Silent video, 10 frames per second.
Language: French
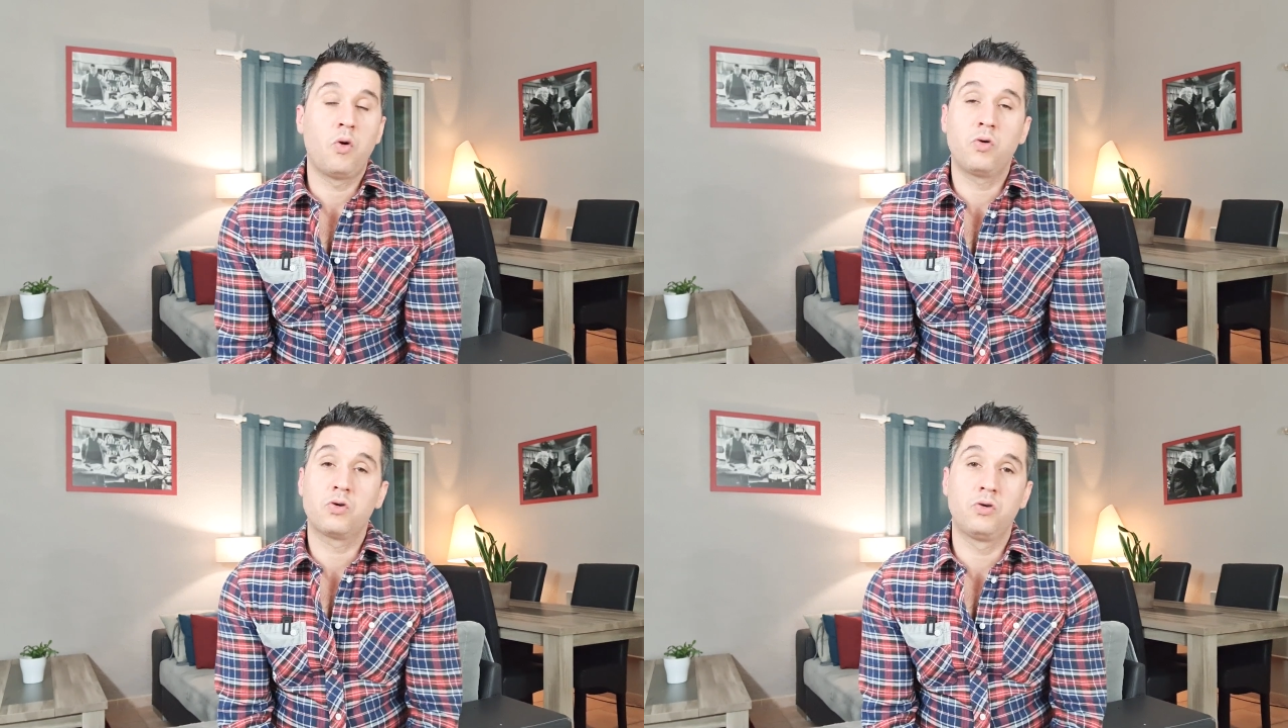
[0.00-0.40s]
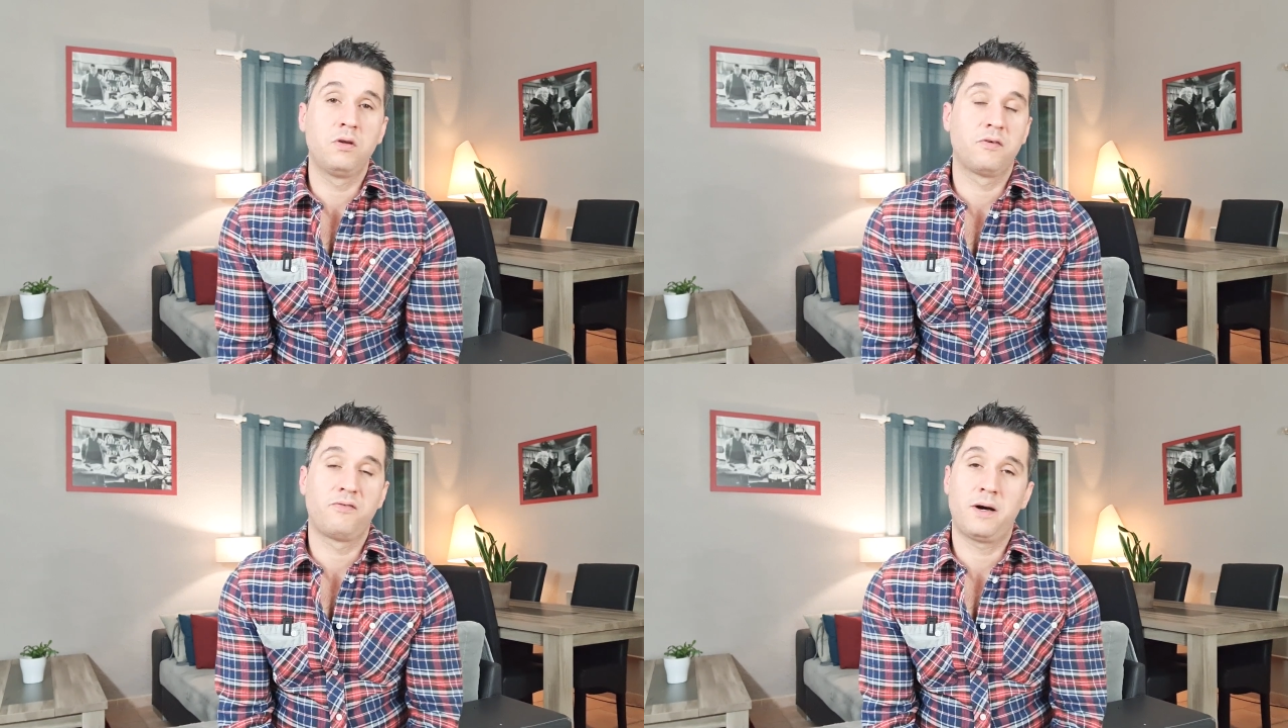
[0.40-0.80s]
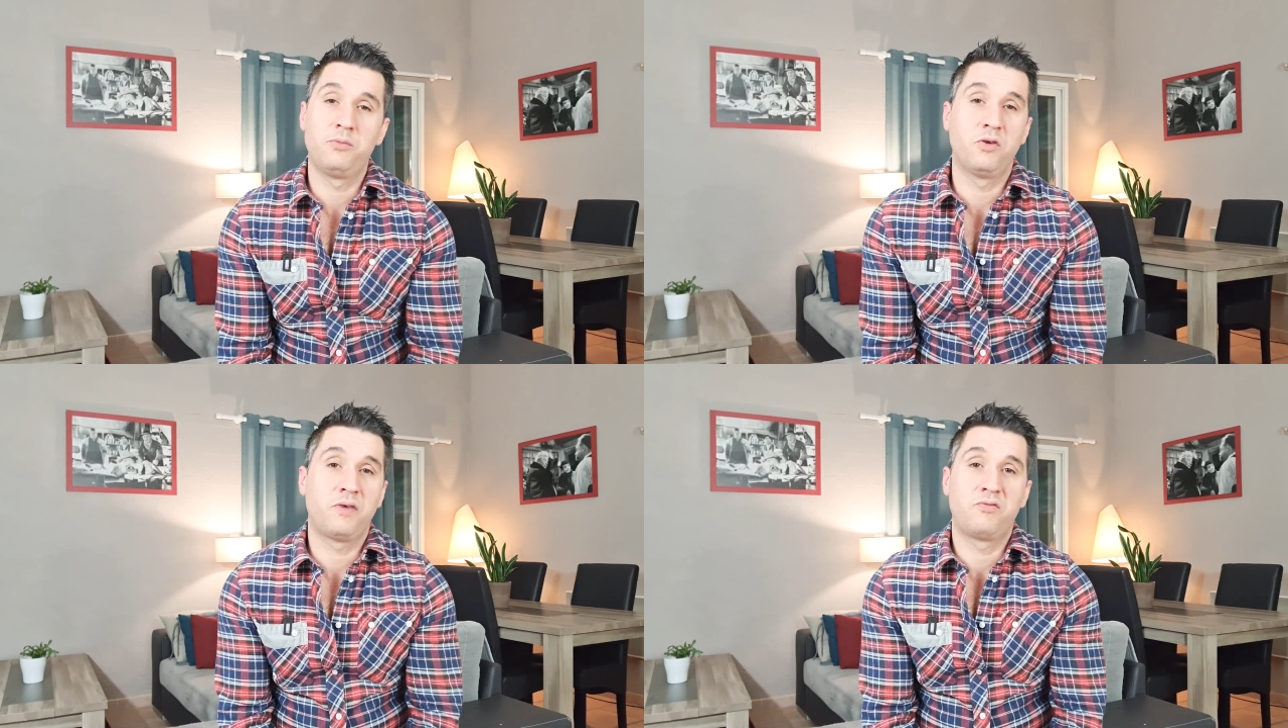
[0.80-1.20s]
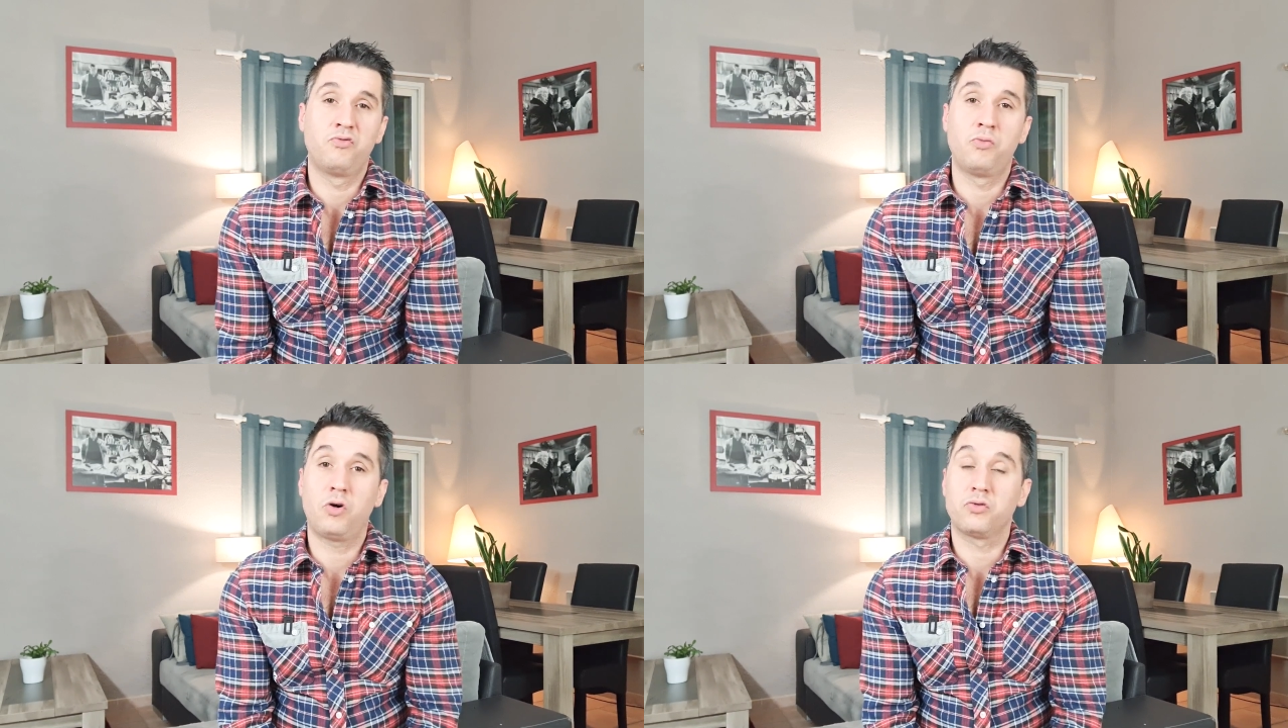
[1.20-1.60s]
aucune femme ne va
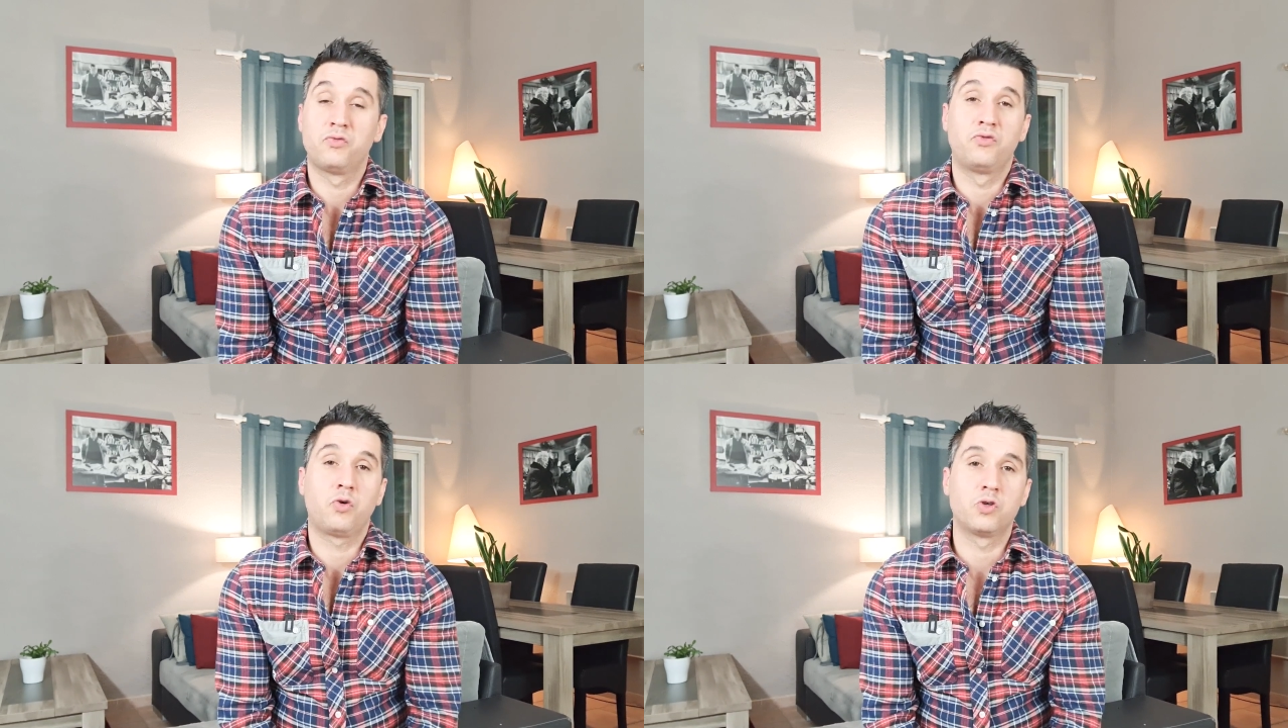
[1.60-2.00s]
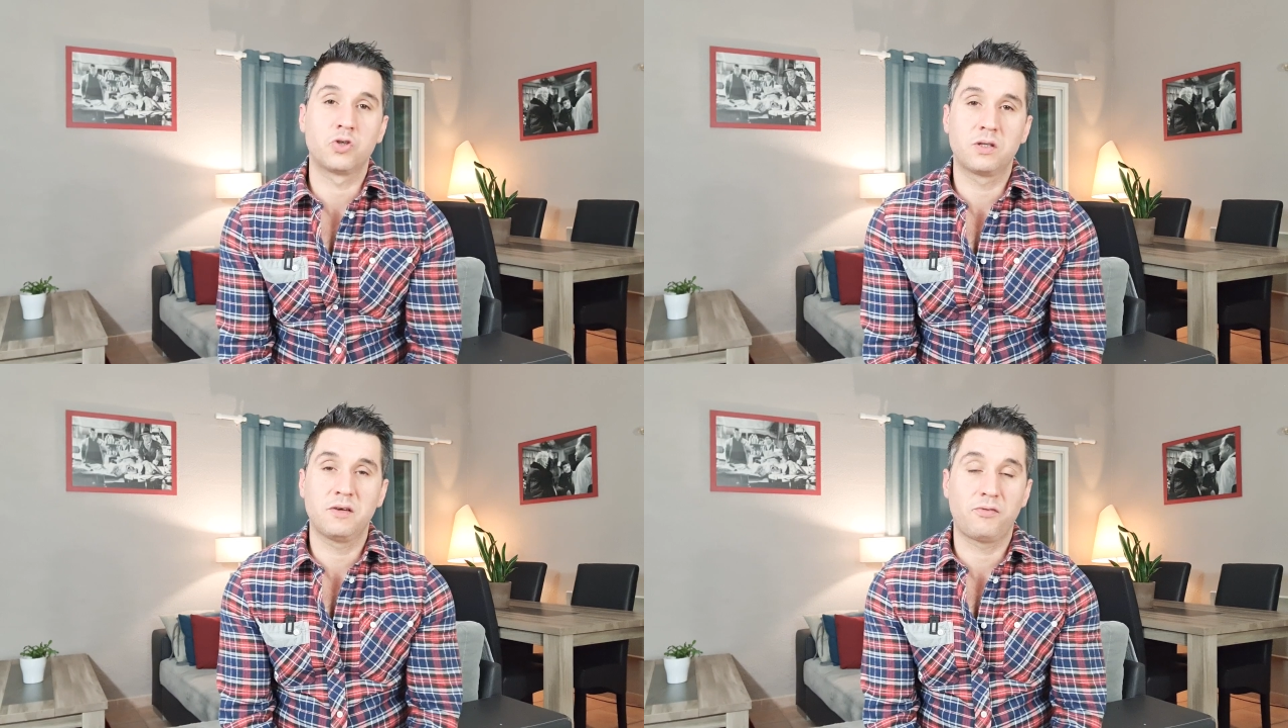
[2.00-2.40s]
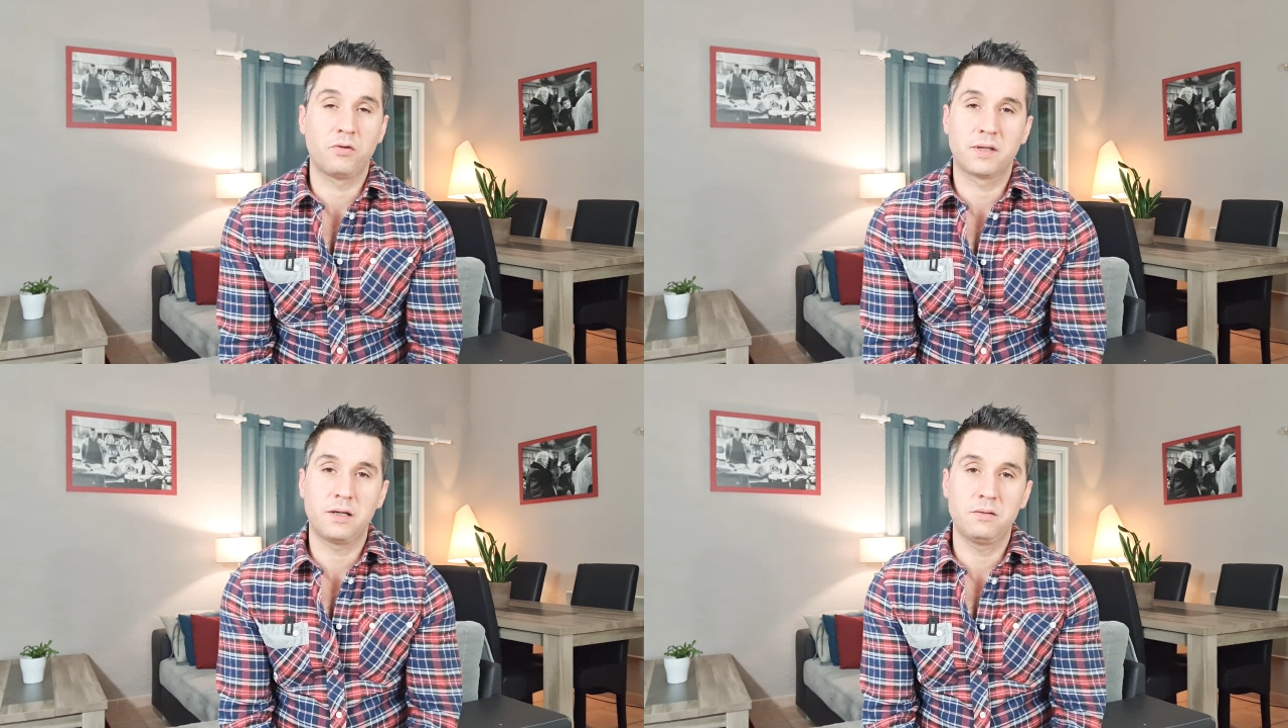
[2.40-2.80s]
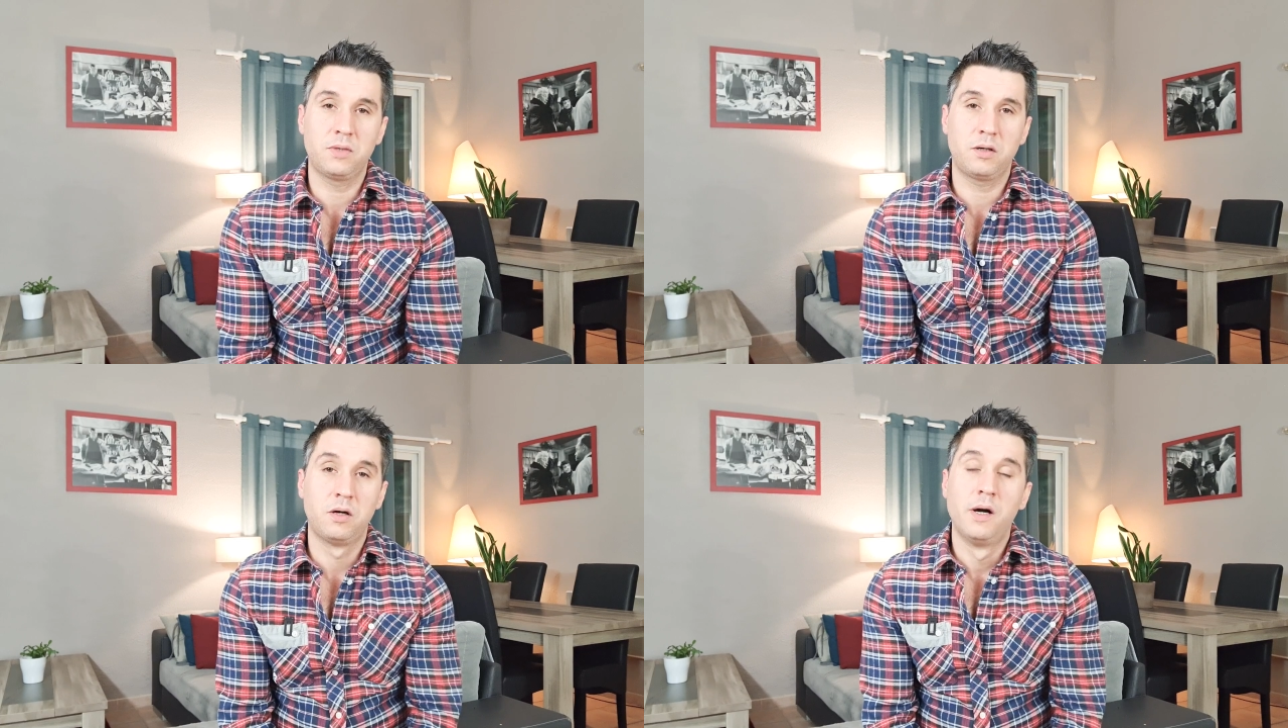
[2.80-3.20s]
vous mordre ou vous rejeter frontalement.